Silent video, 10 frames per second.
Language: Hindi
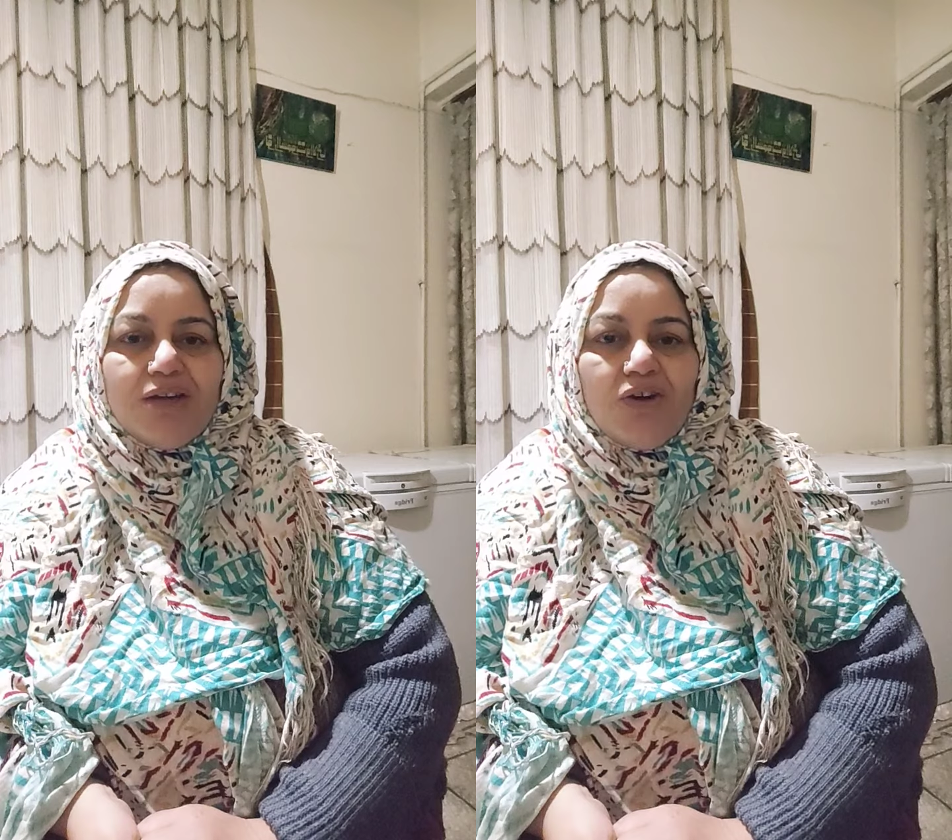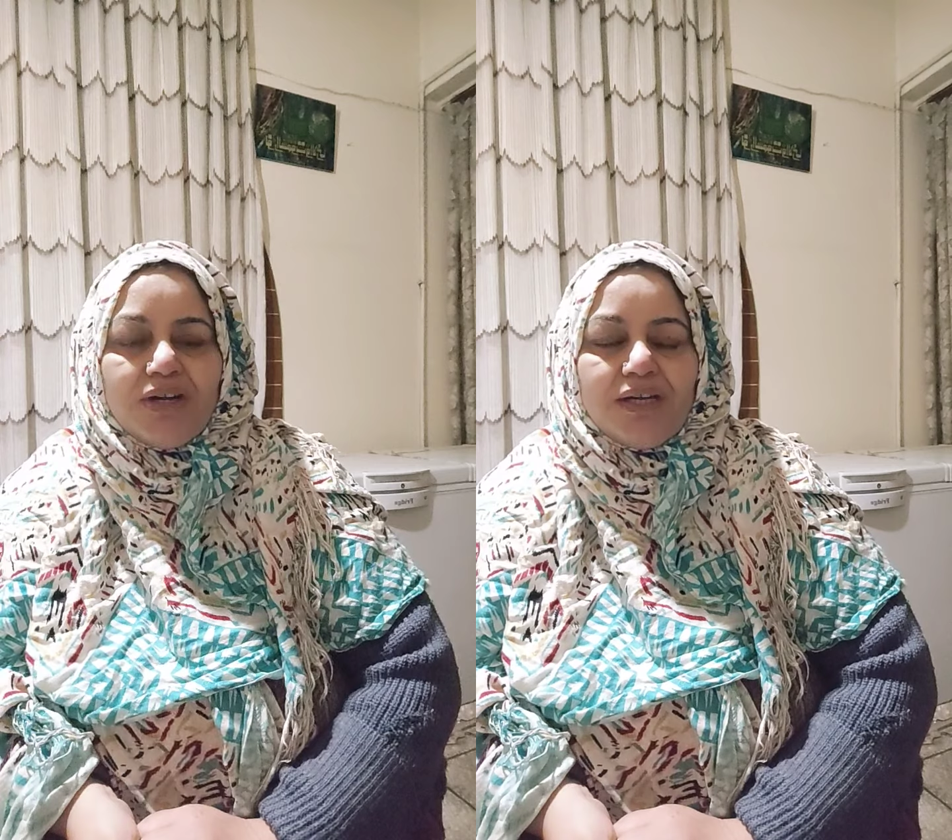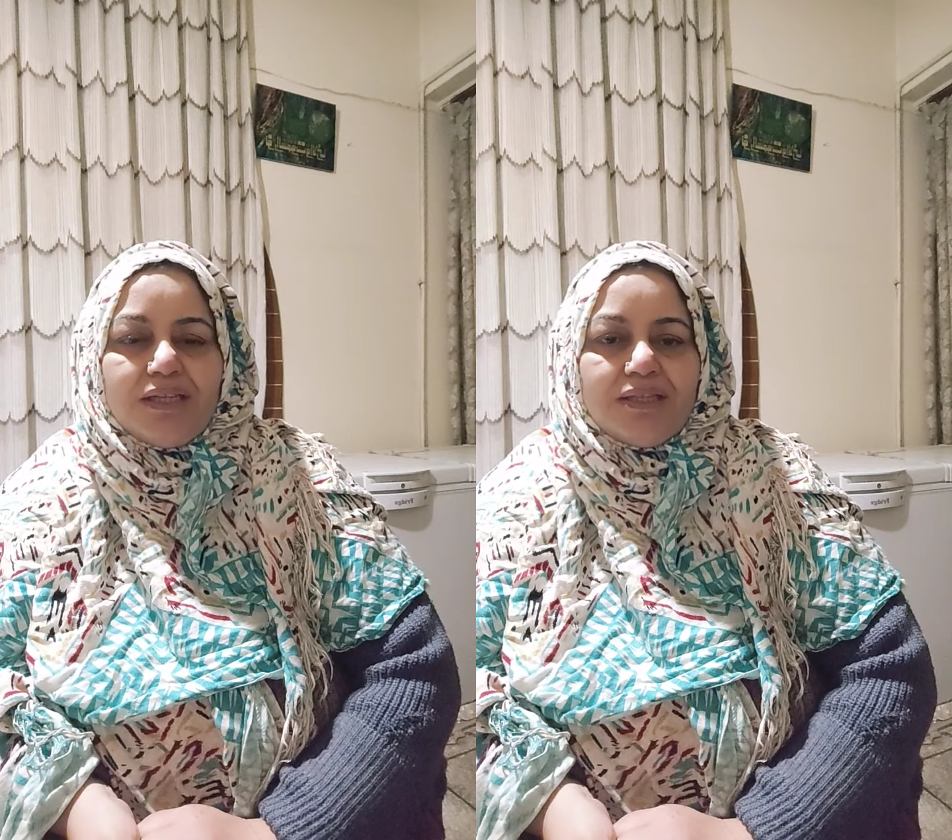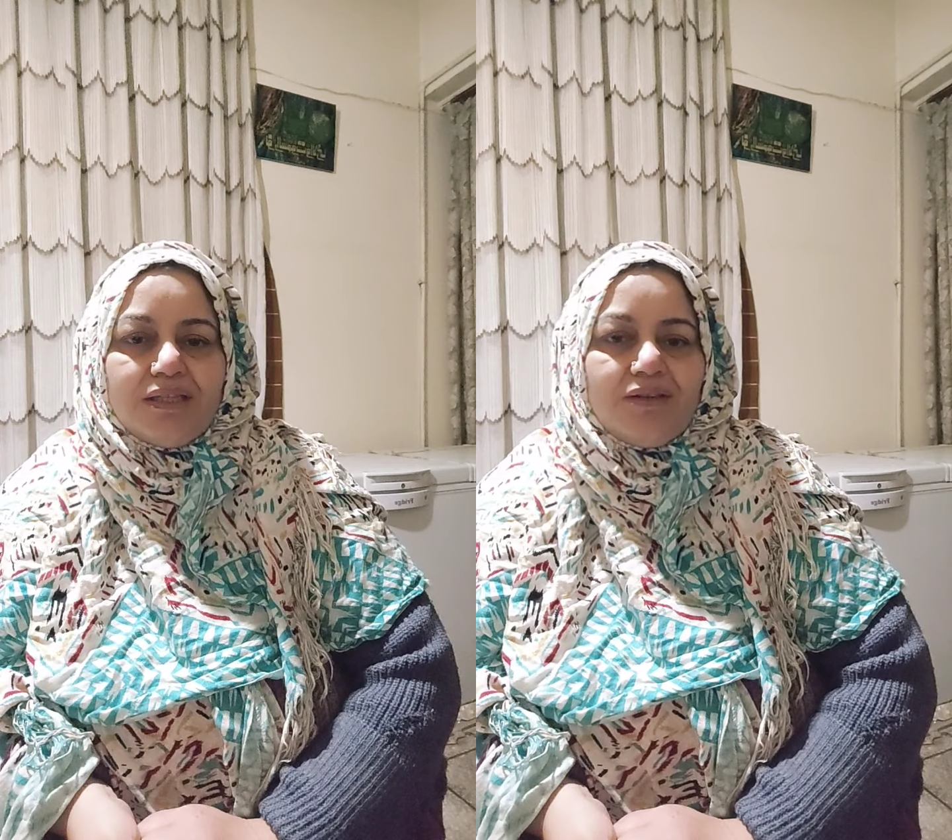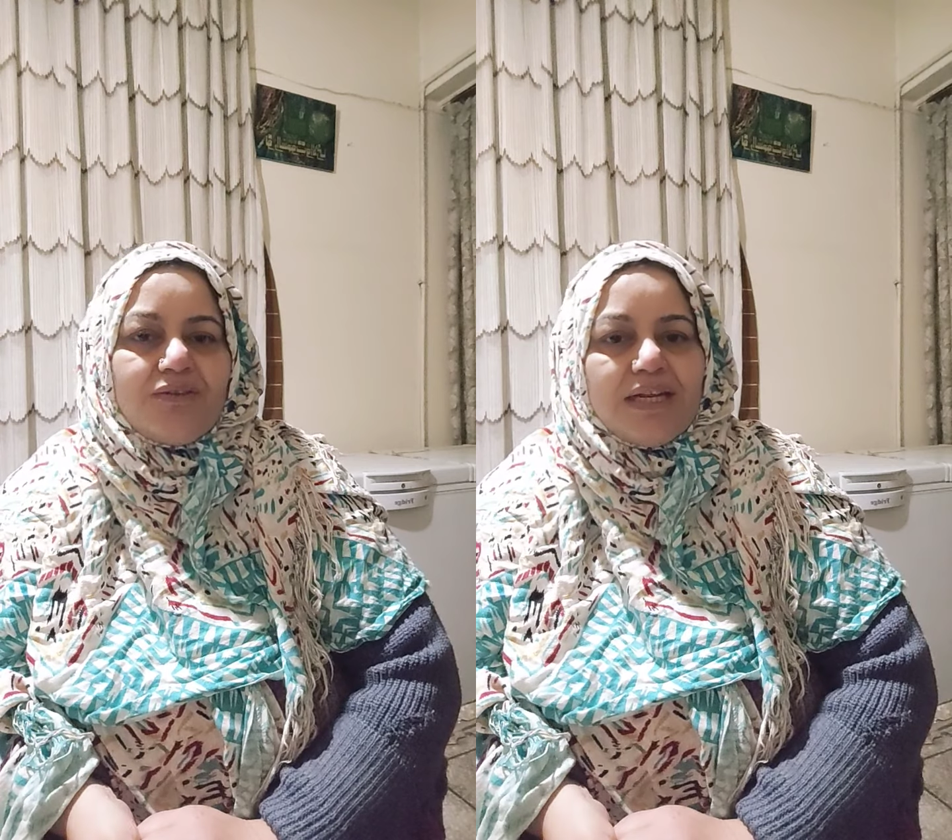ऑर्डर
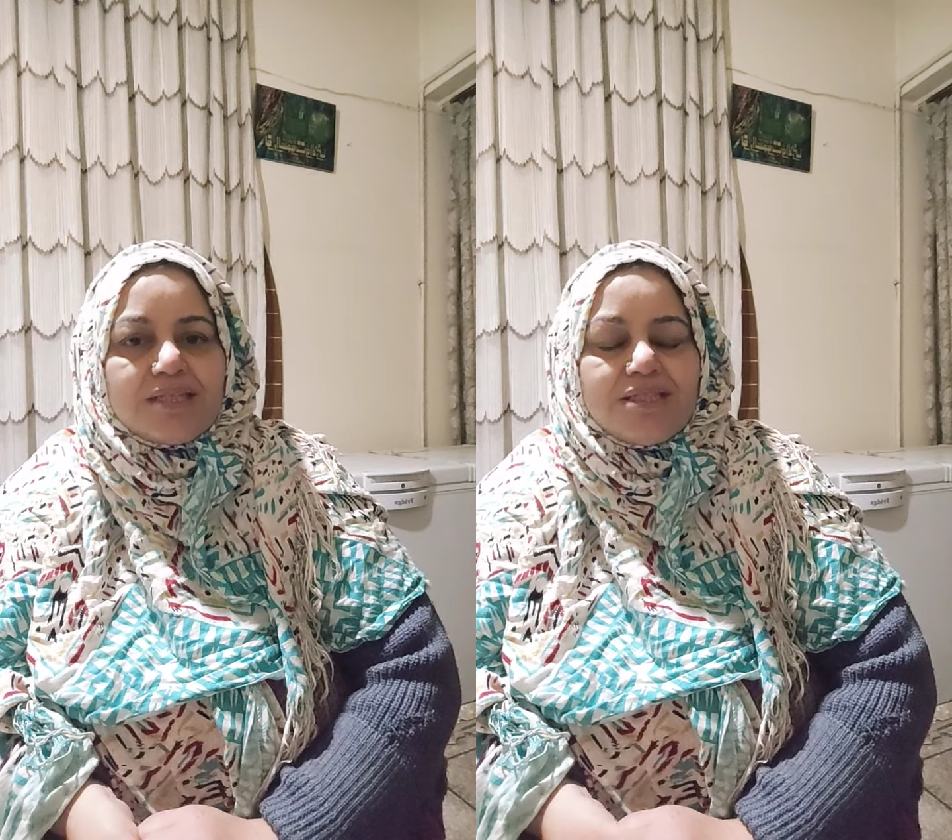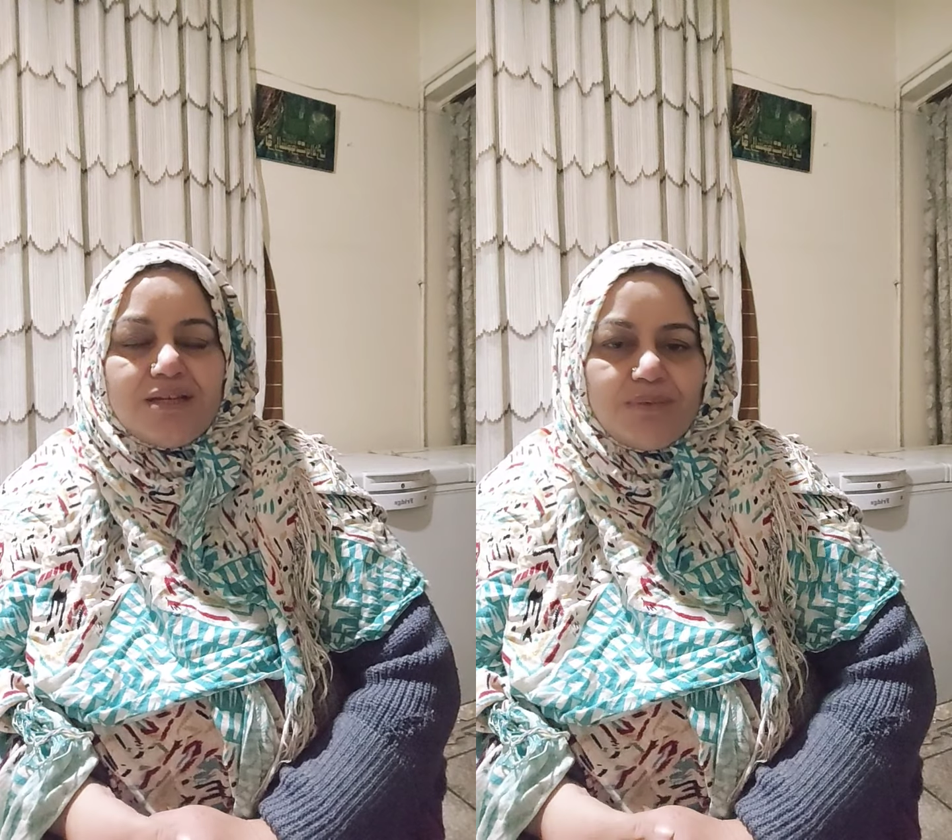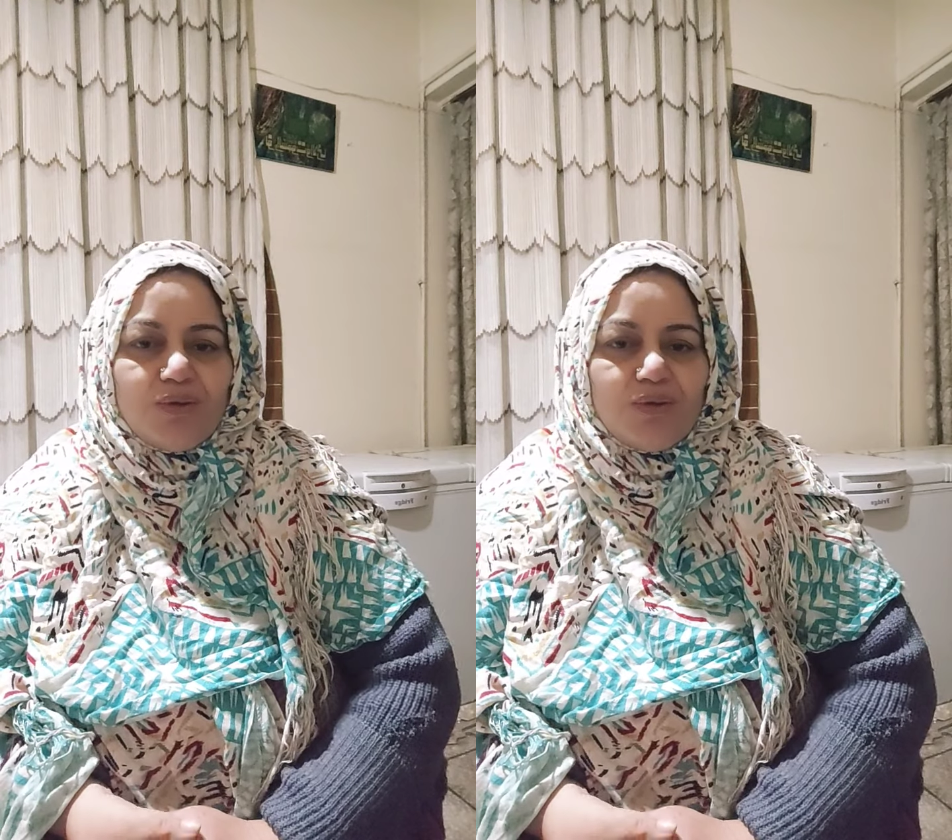लेती थी और नेक्स्ट डे